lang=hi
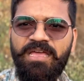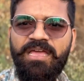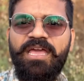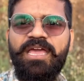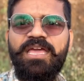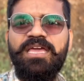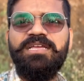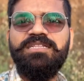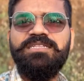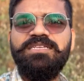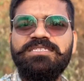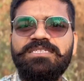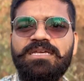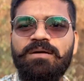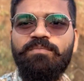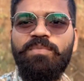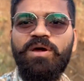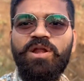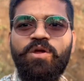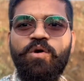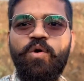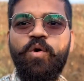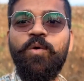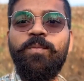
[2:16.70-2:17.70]
एक
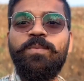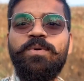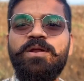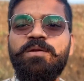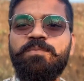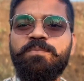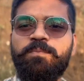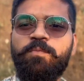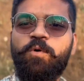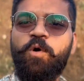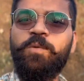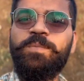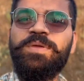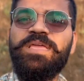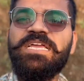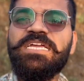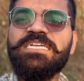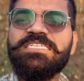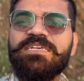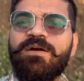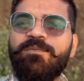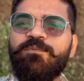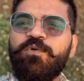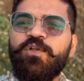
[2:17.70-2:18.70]
दिसंबर को वो भी वो भी
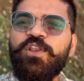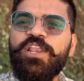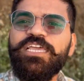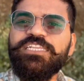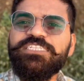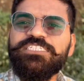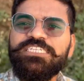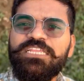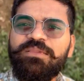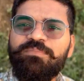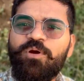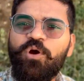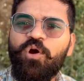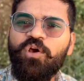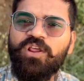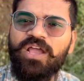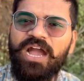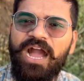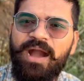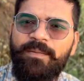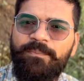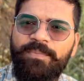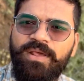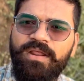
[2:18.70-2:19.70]
कैसा फुल एच में और
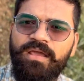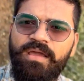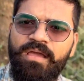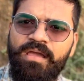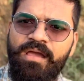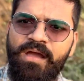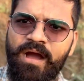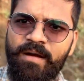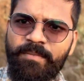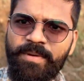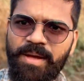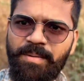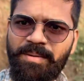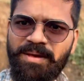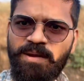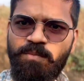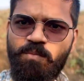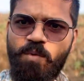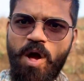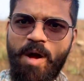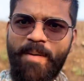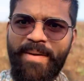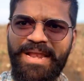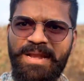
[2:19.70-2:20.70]
कहाँ पर हमें हमारे
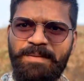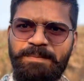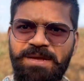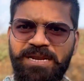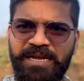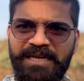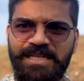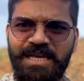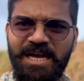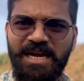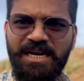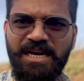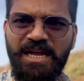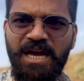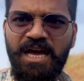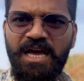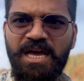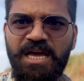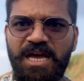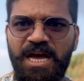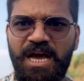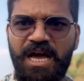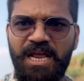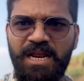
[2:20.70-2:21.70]
मोबाइल पर ही देखना
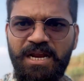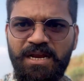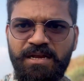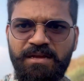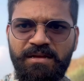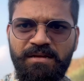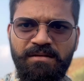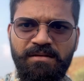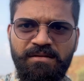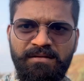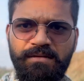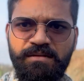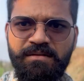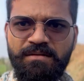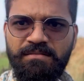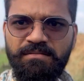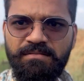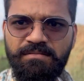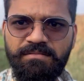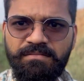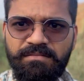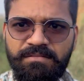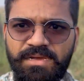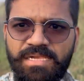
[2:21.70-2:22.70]
है यार
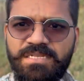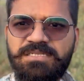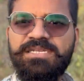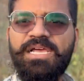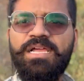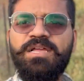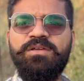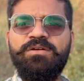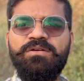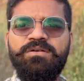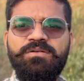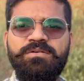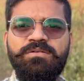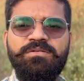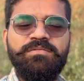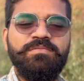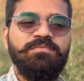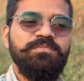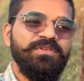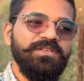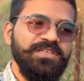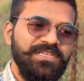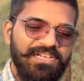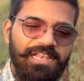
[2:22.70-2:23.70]
ऐसा क्यों
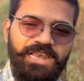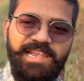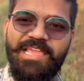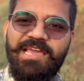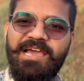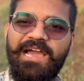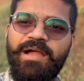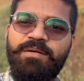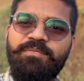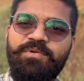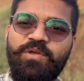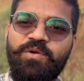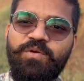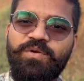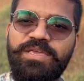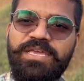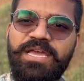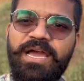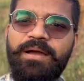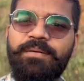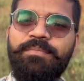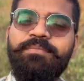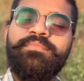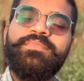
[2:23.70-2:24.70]
इसलिए हम क्योंकि
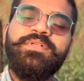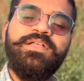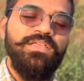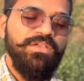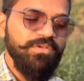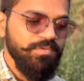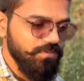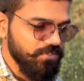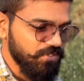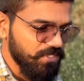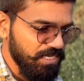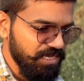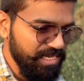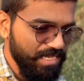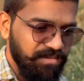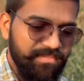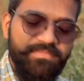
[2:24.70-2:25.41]
हम उसे